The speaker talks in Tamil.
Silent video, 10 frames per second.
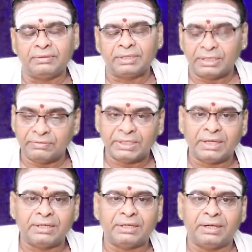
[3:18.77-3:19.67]

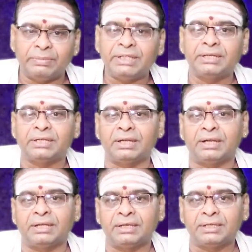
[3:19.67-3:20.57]
தருவதாக அமைகின்ற
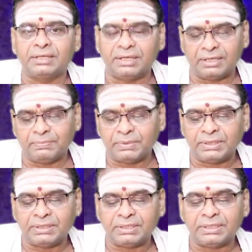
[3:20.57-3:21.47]
நாளாக
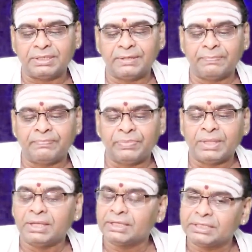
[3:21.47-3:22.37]
காணப்படுகின்றது
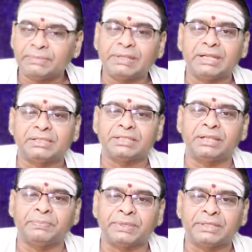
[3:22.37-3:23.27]

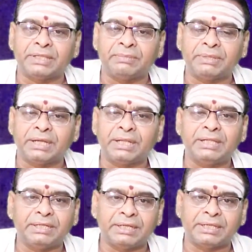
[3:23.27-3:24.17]
ரிஷபராசியில் பிறந்த அன்பர்களே
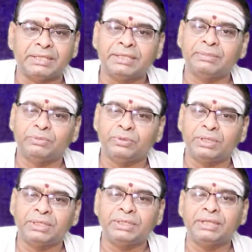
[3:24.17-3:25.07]
இன்றைய தினம்
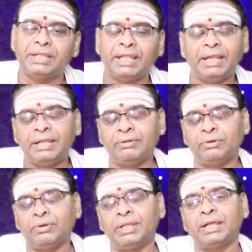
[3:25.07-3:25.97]
உங்களுக்கு
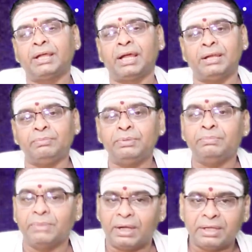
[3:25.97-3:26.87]
ஏனையர்களுடைய
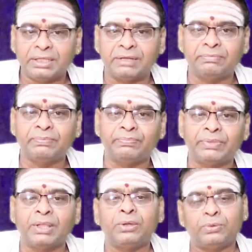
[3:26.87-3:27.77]
அன்பும் ஆதரவும்
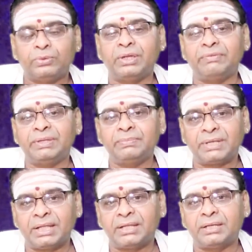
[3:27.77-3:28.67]
உதவியும்
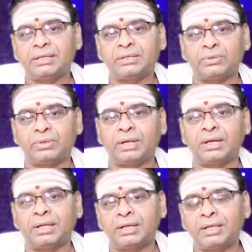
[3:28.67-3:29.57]
கிடைக்கின்ற ஒரு
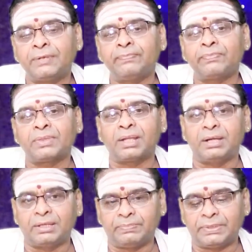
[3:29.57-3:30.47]
நாளாக
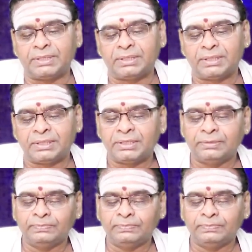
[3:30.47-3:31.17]
காணப்படுகின்றது